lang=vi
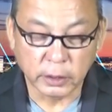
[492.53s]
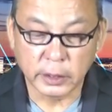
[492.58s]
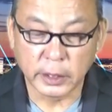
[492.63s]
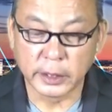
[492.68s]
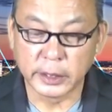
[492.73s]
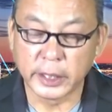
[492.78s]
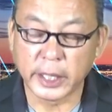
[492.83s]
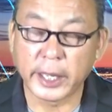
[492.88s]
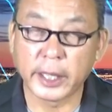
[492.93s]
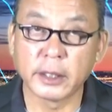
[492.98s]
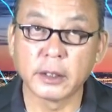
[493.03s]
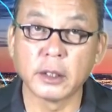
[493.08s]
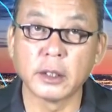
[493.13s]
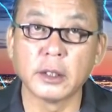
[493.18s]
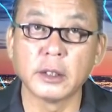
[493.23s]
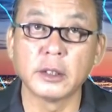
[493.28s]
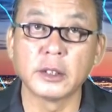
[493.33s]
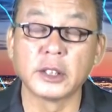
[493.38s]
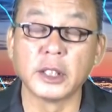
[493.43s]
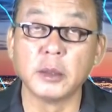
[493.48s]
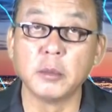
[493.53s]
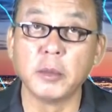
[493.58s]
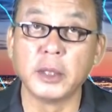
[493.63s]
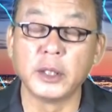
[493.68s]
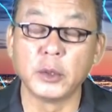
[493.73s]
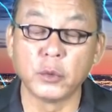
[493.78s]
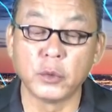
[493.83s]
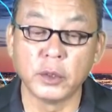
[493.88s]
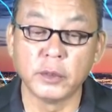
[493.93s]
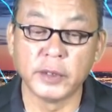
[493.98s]
có thời gian nó chứng
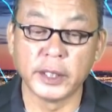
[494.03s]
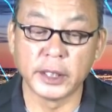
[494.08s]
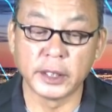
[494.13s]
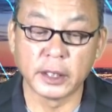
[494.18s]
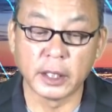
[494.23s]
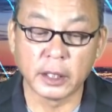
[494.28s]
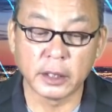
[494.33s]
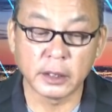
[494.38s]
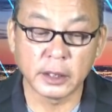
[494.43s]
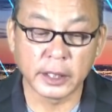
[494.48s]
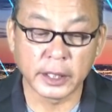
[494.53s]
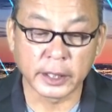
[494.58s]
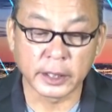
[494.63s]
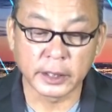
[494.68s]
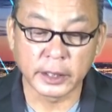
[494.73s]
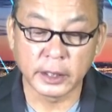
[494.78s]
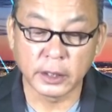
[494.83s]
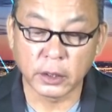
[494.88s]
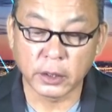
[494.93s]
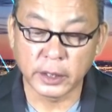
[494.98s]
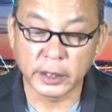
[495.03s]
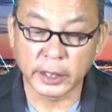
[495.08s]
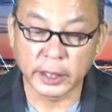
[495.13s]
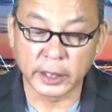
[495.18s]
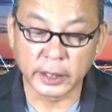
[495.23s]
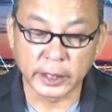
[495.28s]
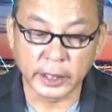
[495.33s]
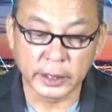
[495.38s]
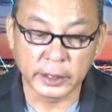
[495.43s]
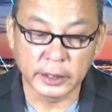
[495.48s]
minh quý vị đó là cái nói
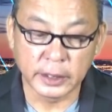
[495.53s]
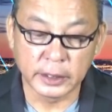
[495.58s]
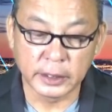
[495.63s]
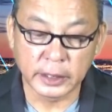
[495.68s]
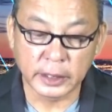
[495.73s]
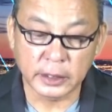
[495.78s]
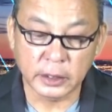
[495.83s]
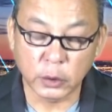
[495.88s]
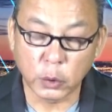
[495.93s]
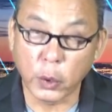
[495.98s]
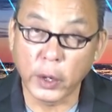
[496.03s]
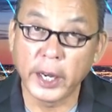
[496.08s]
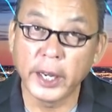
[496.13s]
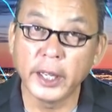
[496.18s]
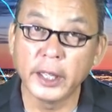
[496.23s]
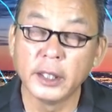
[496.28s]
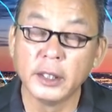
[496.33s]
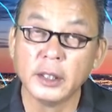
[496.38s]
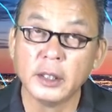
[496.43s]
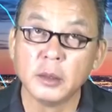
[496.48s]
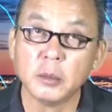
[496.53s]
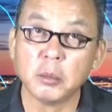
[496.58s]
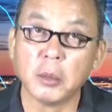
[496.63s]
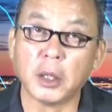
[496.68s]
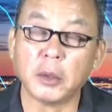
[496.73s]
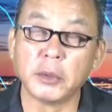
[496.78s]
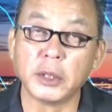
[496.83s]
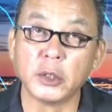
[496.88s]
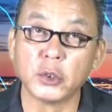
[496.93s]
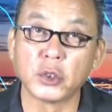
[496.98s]
rằng cái chính sách thuế
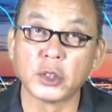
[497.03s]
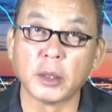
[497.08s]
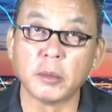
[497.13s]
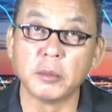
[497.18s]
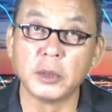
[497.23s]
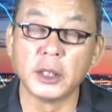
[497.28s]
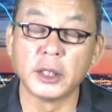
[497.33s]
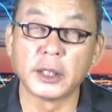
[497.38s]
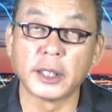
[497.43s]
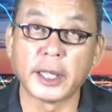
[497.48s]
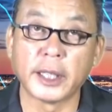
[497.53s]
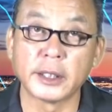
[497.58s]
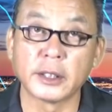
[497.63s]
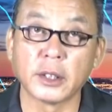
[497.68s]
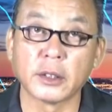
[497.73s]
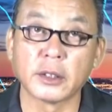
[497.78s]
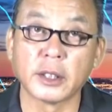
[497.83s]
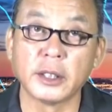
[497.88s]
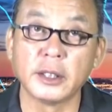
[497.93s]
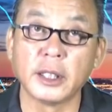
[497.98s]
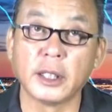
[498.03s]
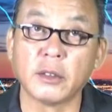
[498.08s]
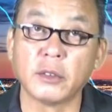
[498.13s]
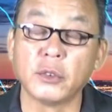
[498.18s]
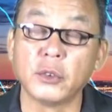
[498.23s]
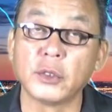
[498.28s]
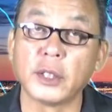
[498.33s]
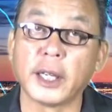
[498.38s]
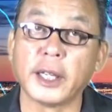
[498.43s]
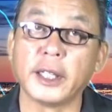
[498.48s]
mà ông Newsom đưa ra cho tới giờ
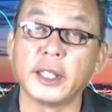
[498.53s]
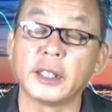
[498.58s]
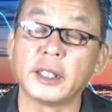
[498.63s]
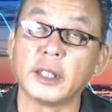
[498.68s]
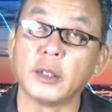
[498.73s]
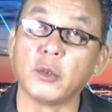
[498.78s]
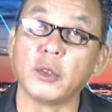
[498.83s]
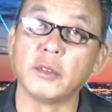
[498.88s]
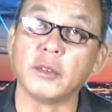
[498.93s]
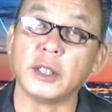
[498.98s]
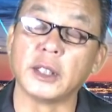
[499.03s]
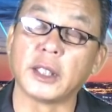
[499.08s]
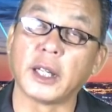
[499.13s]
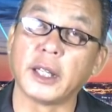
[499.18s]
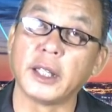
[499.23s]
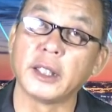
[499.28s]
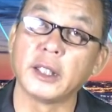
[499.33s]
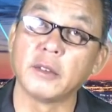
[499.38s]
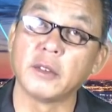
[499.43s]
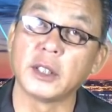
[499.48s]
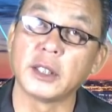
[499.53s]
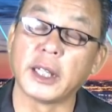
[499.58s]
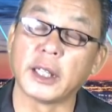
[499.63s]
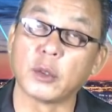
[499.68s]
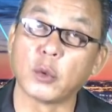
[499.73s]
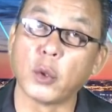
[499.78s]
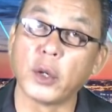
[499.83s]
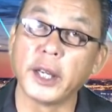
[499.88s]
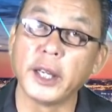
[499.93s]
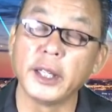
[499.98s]
phút này thì quý vị thấy cái vấn đề
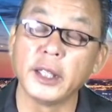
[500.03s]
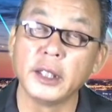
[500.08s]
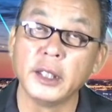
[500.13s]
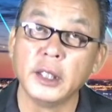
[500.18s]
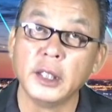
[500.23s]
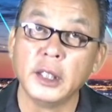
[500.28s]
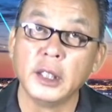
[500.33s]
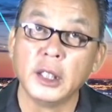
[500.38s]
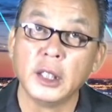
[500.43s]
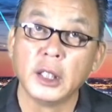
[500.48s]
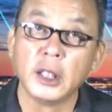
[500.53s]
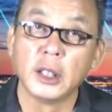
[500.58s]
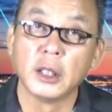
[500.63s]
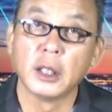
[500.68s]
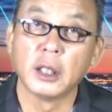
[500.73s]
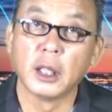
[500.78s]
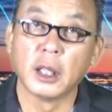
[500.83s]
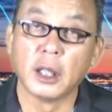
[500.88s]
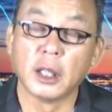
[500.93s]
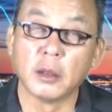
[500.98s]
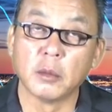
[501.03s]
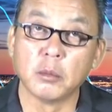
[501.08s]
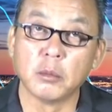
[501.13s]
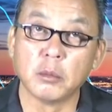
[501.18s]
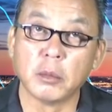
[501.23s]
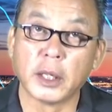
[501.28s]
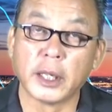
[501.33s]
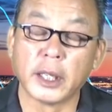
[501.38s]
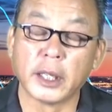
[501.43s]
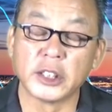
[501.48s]
thuế uh,
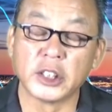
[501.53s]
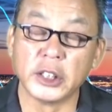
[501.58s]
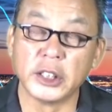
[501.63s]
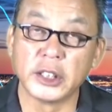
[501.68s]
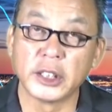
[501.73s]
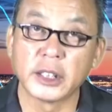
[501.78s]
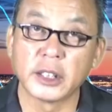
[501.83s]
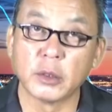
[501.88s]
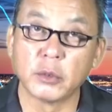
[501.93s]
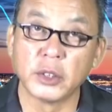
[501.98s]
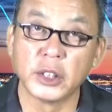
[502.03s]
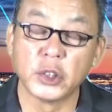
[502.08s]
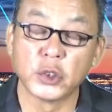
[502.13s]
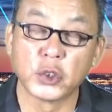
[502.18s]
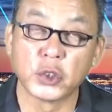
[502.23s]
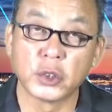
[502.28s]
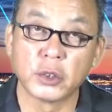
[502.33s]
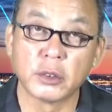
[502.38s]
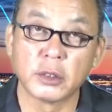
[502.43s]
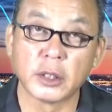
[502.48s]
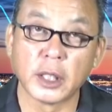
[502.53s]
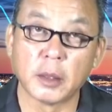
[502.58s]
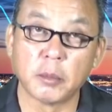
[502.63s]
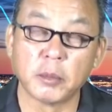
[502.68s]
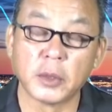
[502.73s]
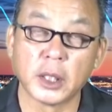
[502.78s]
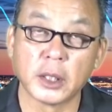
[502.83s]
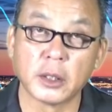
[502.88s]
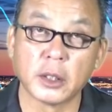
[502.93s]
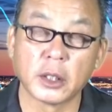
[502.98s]
mà chỉ trích ông
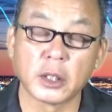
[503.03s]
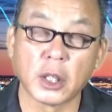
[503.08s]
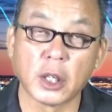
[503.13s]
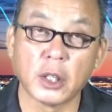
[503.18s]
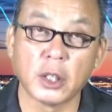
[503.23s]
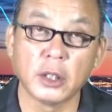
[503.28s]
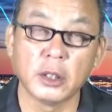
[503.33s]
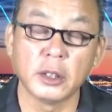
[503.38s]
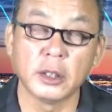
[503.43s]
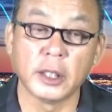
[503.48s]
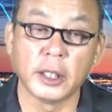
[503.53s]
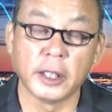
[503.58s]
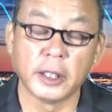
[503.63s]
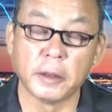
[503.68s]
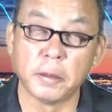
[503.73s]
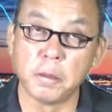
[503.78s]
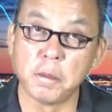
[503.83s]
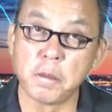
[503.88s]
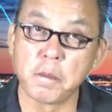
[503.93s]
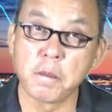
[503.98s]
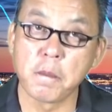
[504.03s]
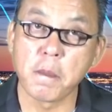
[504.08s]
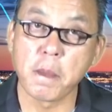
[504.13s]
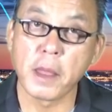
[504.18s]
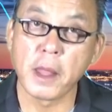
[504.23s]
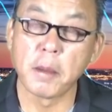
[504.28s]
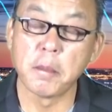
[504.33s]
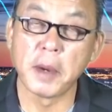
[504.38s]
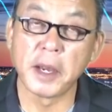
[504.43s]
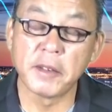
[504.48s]
Newsom đó nó có um,
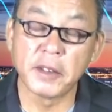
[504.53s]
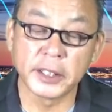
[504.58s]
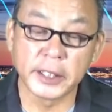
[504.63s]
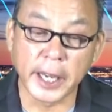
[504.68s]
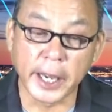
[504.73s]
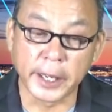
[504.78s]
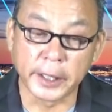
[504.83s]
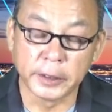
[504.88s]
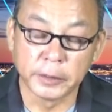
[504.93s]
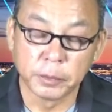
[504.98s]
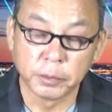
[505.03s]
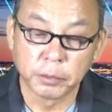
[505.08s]
mấy vấn đề